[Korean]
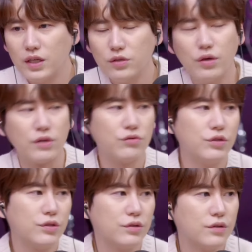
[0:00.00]
뭐 하지도
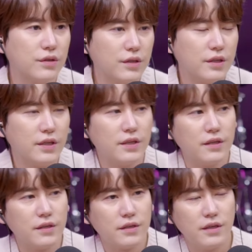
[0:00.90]
않고요.
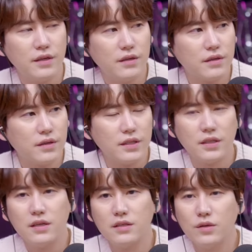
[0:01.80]
그냥
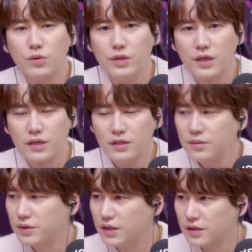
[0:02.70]
SNS에 올리는 게
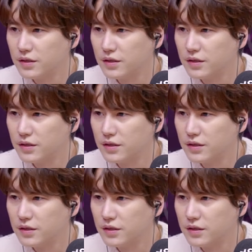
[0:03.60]
끝입니다.